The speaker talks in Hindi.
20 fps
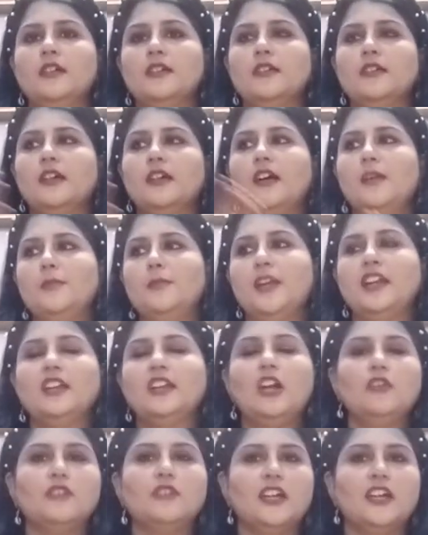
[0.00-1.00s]
ब्रेक
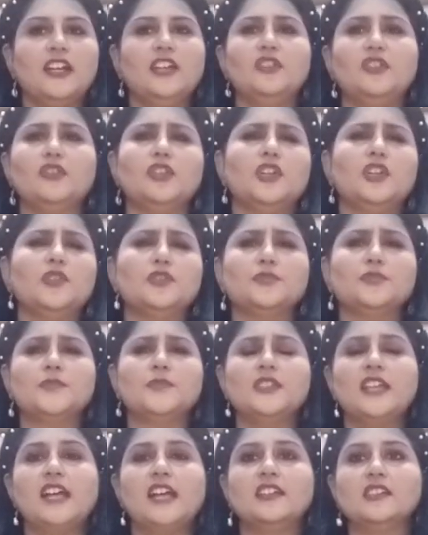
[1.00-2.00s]
डाउन करें क्योंकि
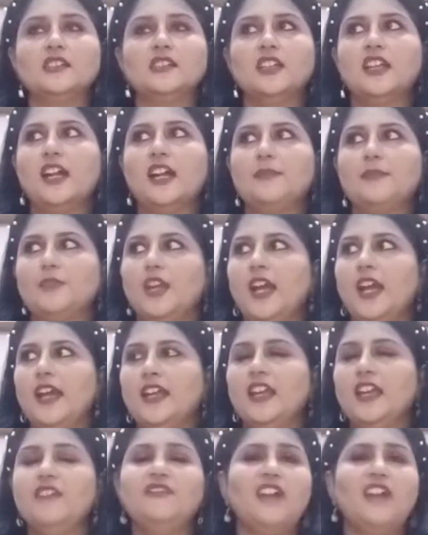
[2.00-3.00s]
उसमें ज़्यादातर आपके
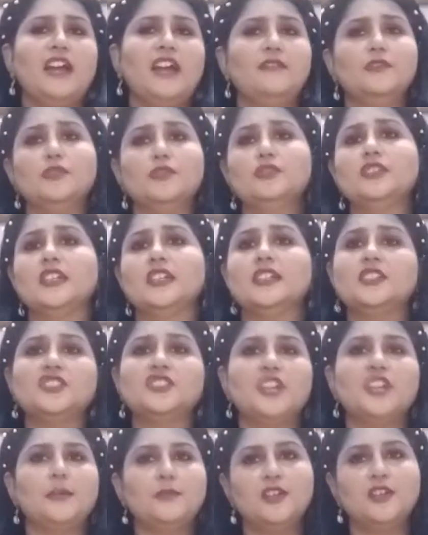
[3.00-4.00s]
आएंगे फाइव टू सिक्स
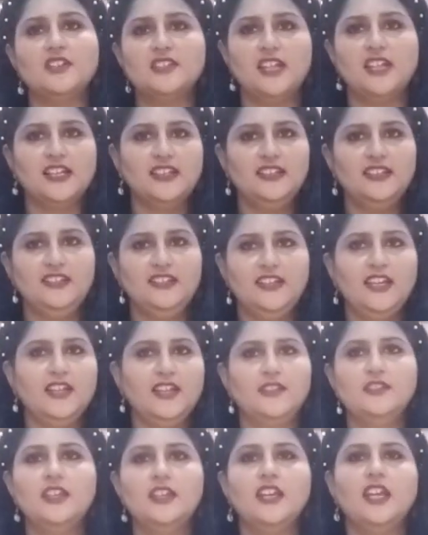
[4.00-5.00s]
चैप्टर्स
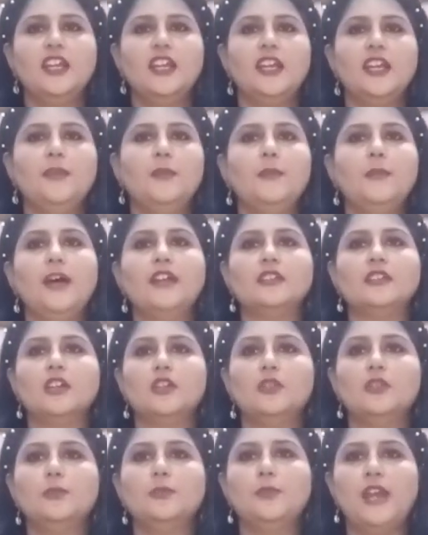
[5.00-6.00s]
आएंगे ठीक है ये मैं बात
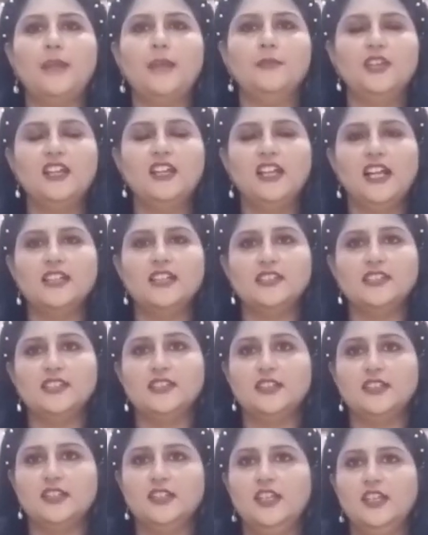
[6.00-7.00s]
कर रही हूँ प्राइमरी
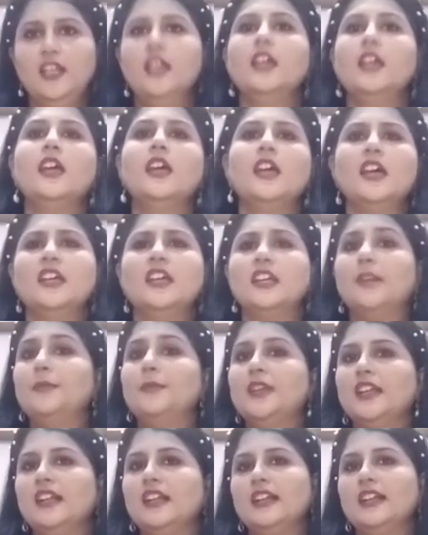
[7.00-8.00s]
क्लासेस तक की या
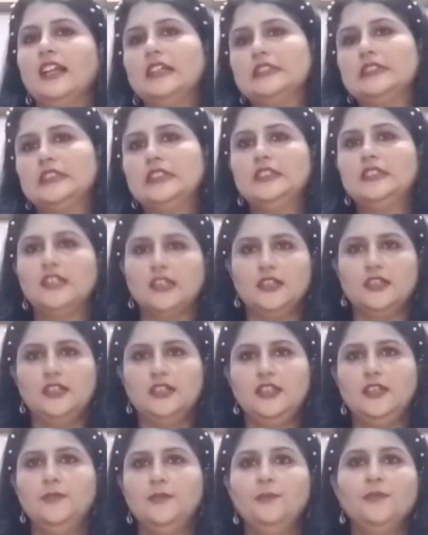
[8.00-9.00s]
मिडिल क्लासेस तक
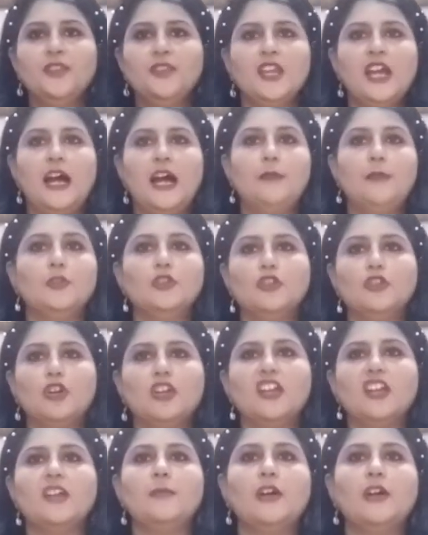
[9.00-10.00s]
की आई एम नॉट
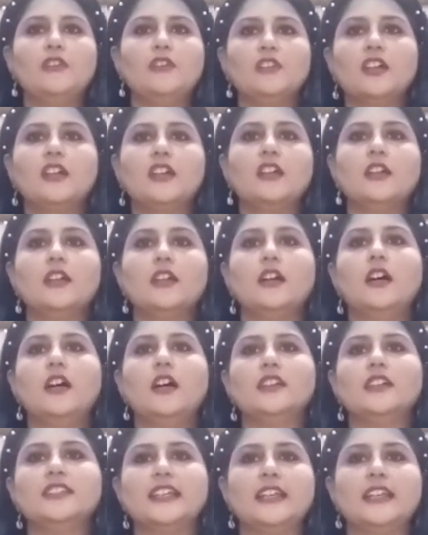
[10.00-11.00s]
टॉकिंग अबाउट द
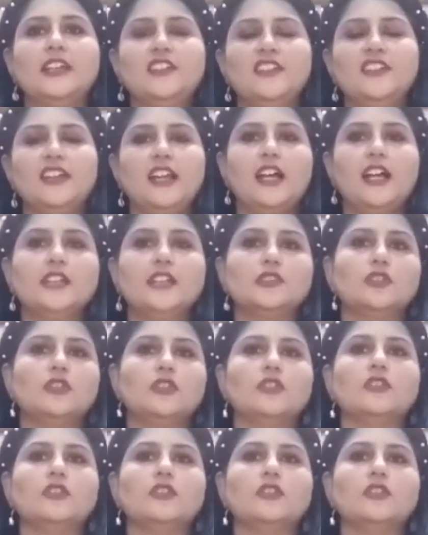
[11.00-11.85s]
सेकेंडरी क्लास और